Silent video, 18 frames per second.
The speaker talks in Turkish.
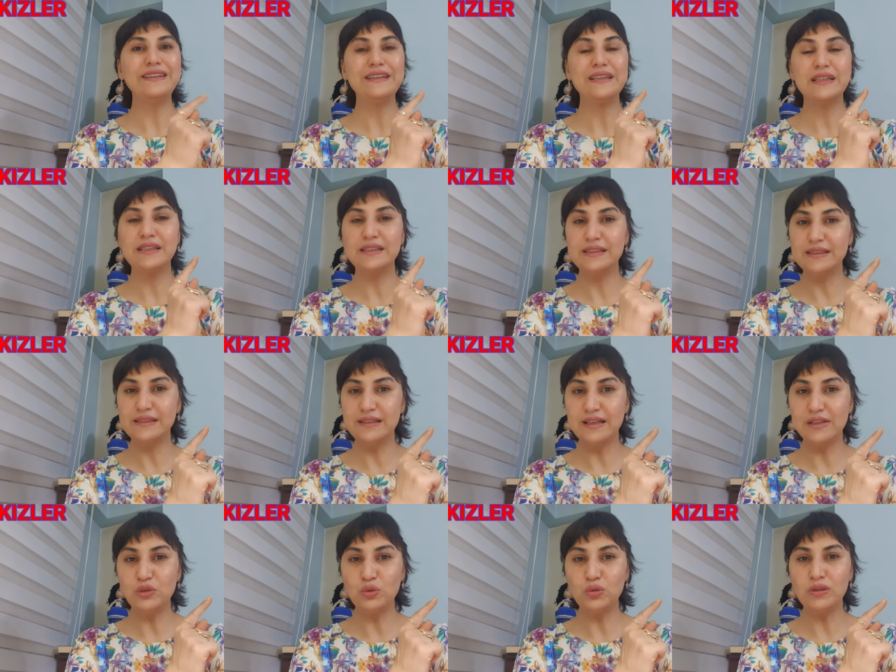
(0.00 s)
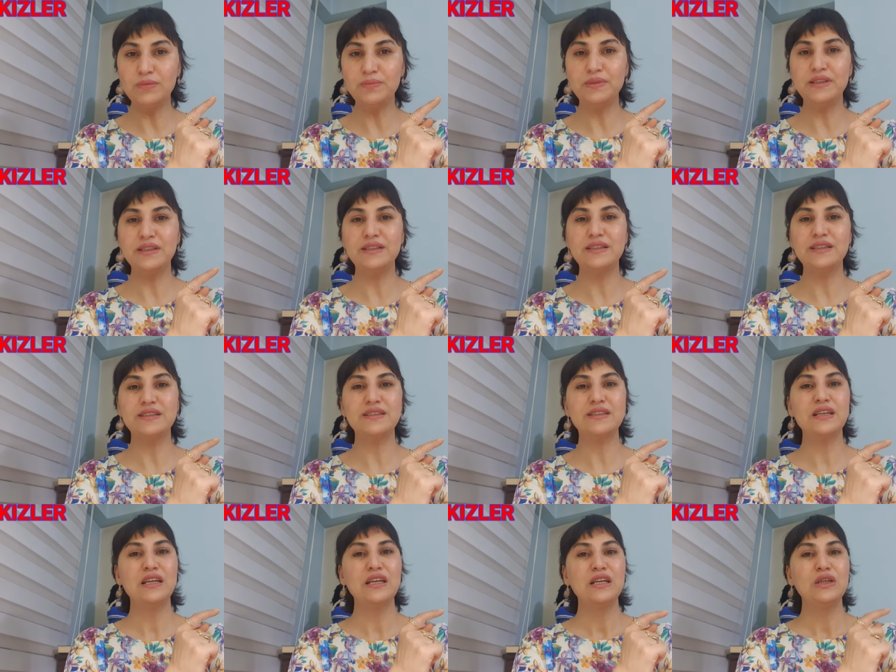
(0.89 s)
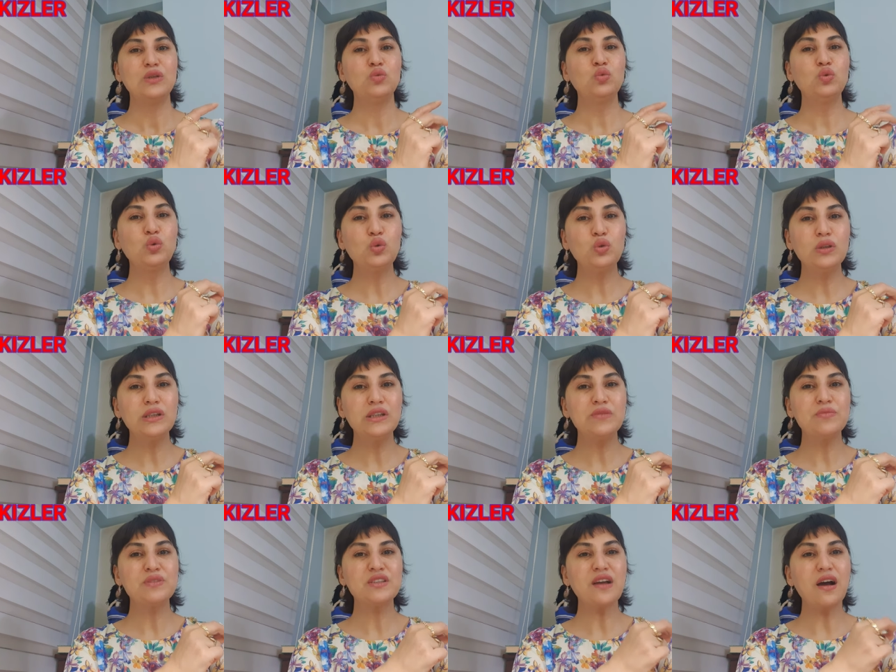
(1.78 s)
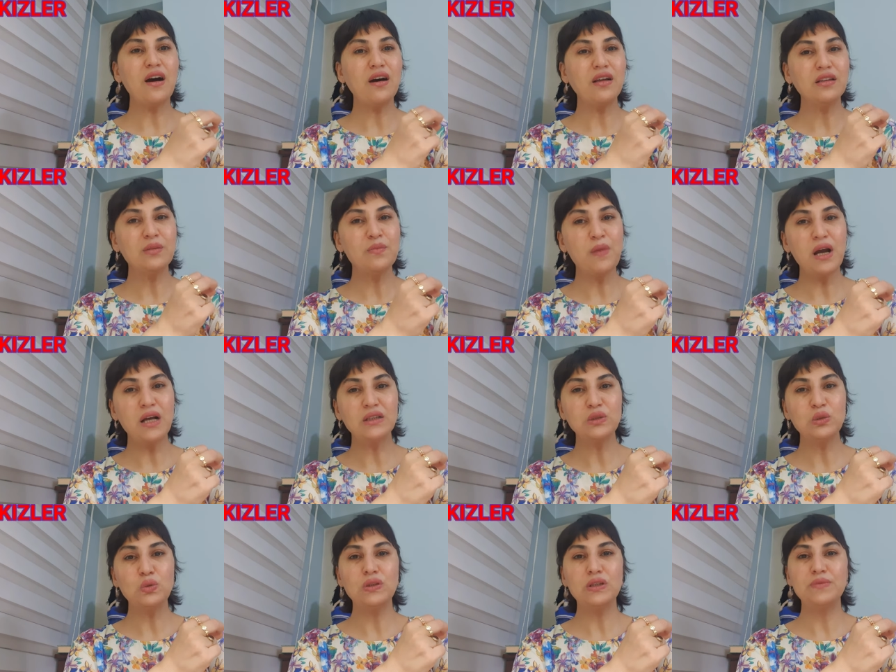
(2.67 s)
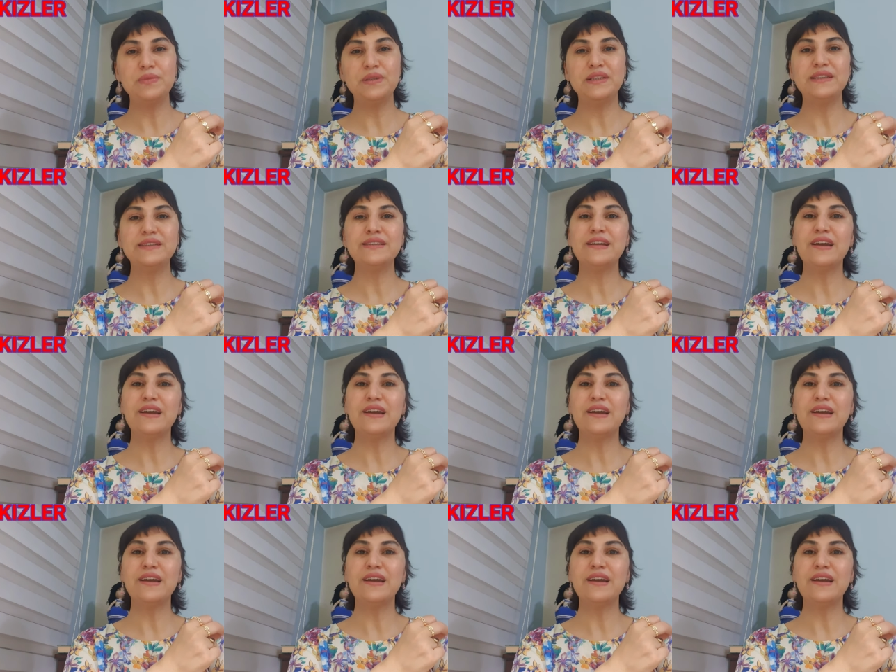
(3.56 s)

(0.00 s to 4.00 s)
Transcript: kırılgan olabiliriz. Duygularımız ağlamaklı olabilir.